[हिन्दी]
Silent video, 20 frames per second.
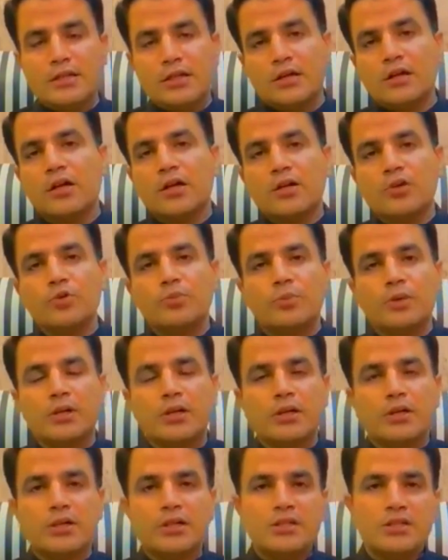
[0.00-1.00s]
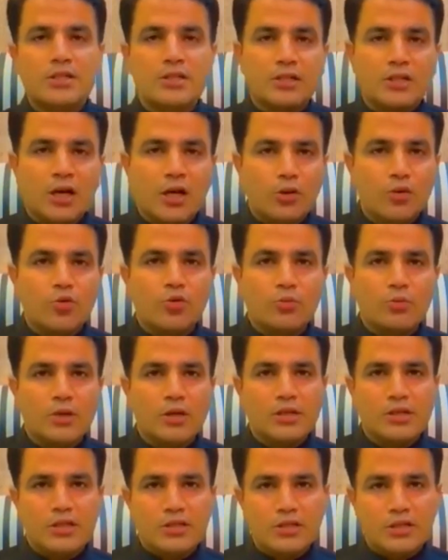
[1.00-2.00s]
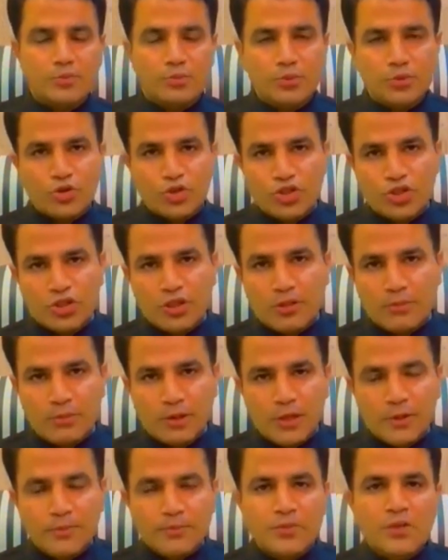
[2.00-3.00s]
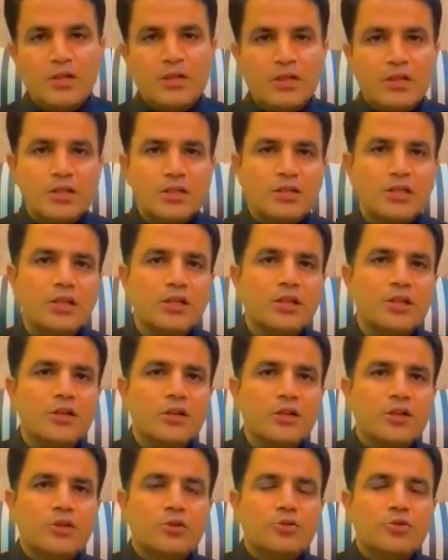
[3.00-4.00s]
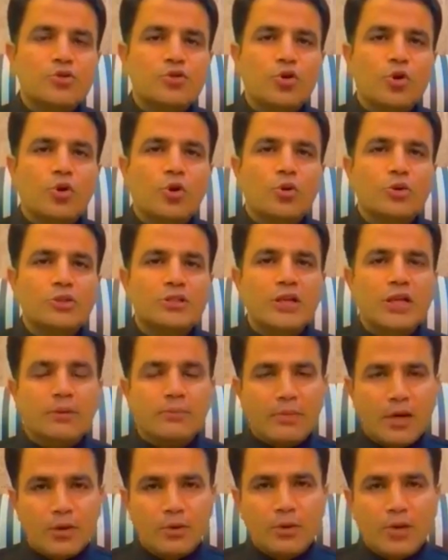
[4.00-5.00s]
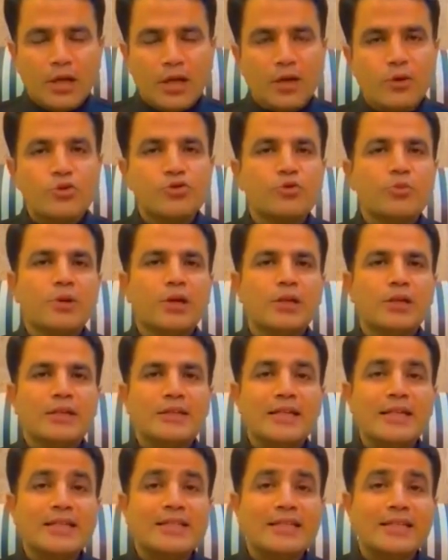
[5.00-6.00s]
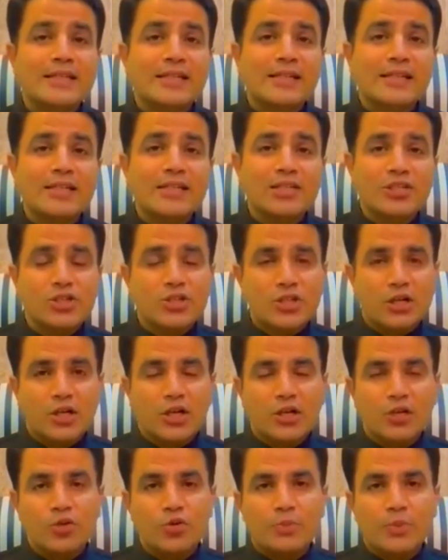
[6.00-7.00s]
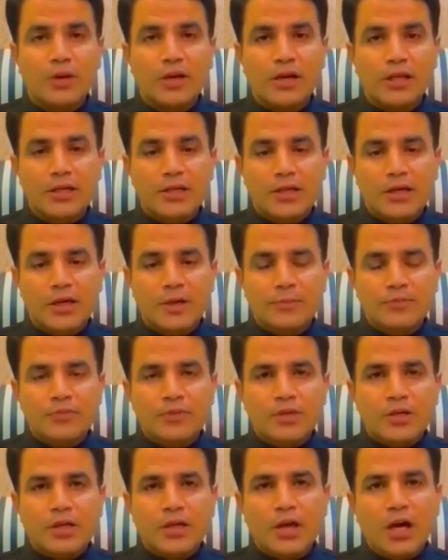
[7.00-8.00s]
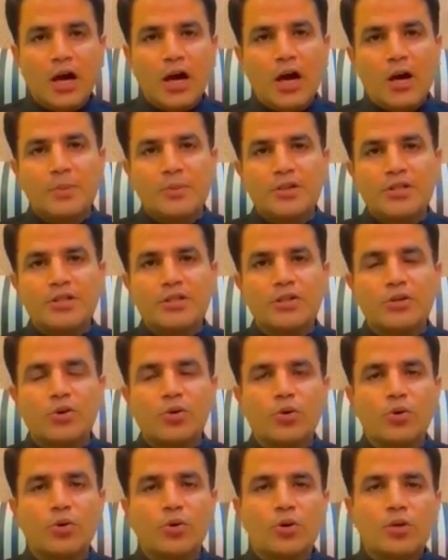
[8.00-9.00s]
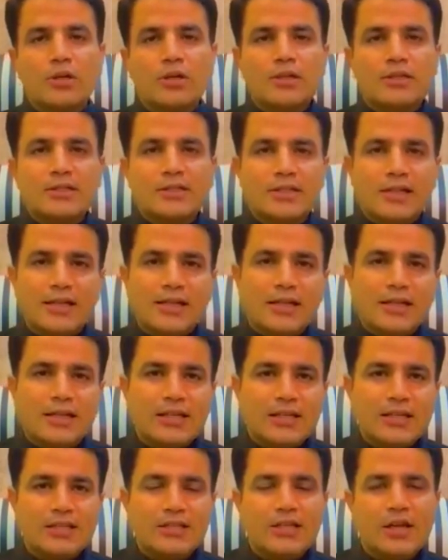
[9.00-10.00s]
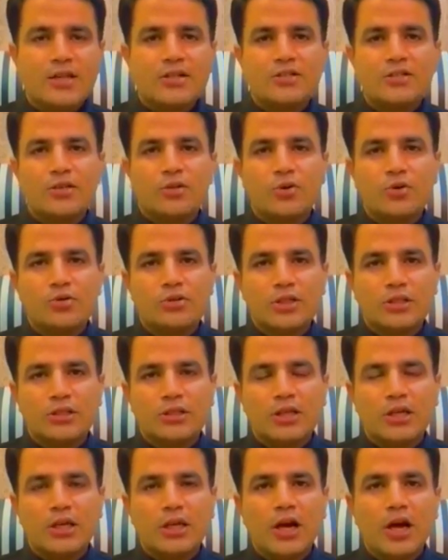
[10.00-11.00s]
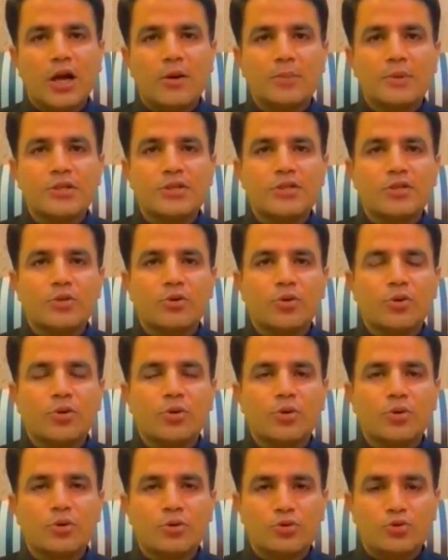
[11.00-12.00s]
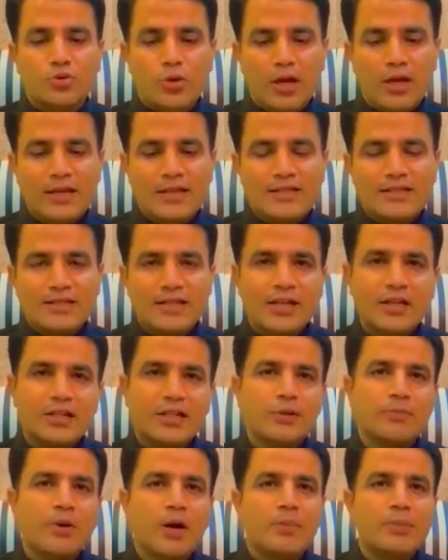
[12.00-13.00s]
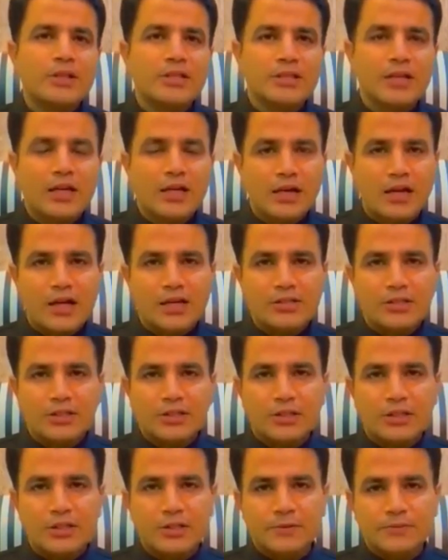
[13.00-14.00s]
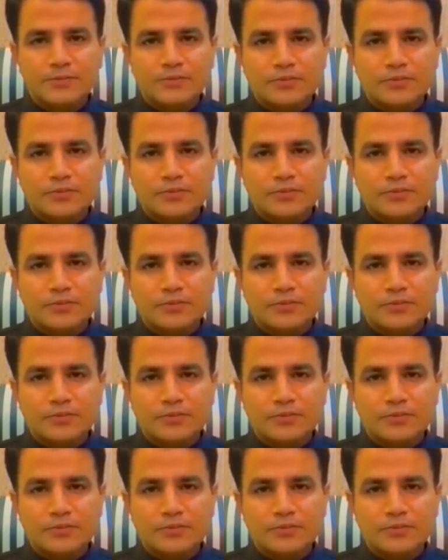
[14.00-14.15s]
जगह के ऊपर किसी कानून में किसी प्रोसीजर में किसी जो जेल मैनुअल है उसमें ये जिक्र किसी जगह के ऊपर नहीं है कि आप किसी को चलने की इजाजत से रोक सकते हैं आप किसी को जो है इस तरह की पाबंदियां लगा सकते हैं